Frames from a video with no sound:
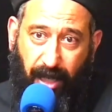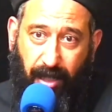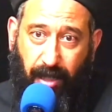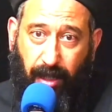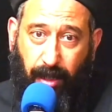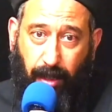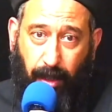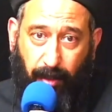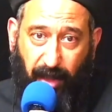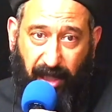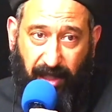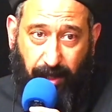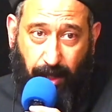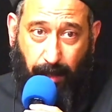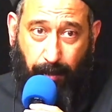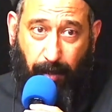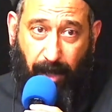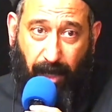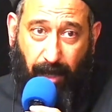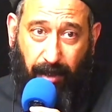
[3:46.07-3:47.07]
وبعد كده
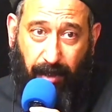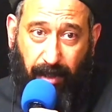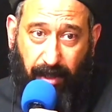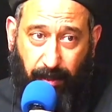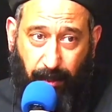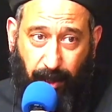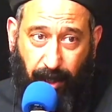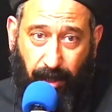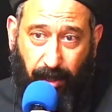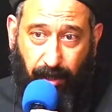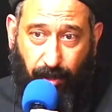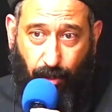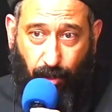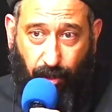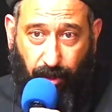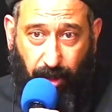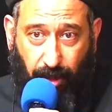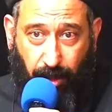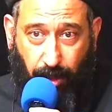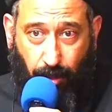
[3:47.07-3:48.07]
بنسبح
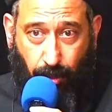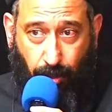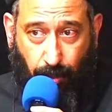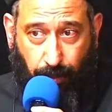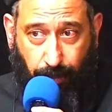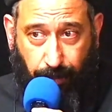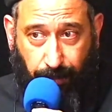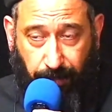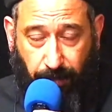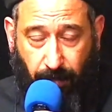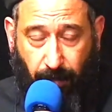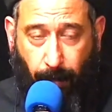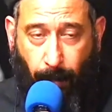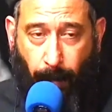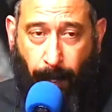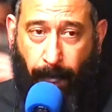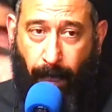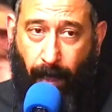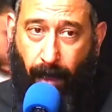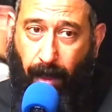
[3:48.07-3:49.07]
تسبيحه سكتتجوم
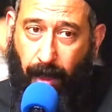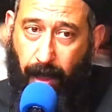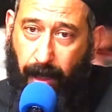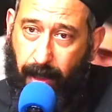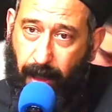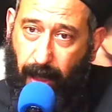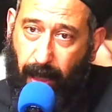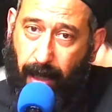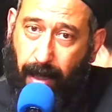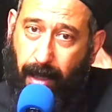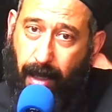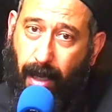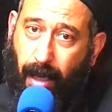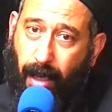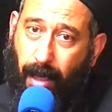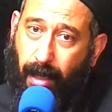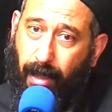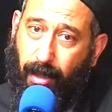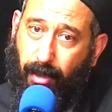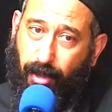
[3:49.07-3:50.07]
لان
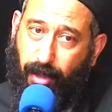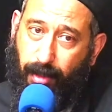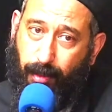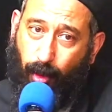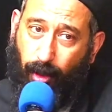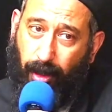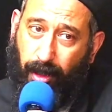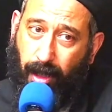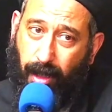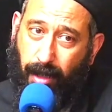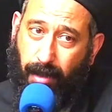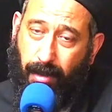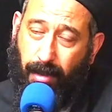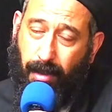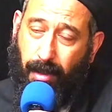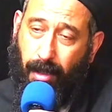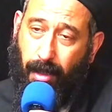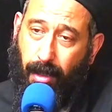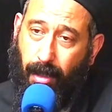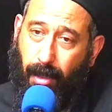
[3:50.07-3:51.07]
الحقيقه الاسبوع
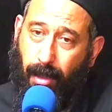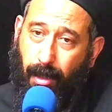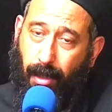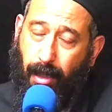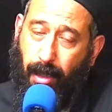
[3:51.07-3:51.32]
ده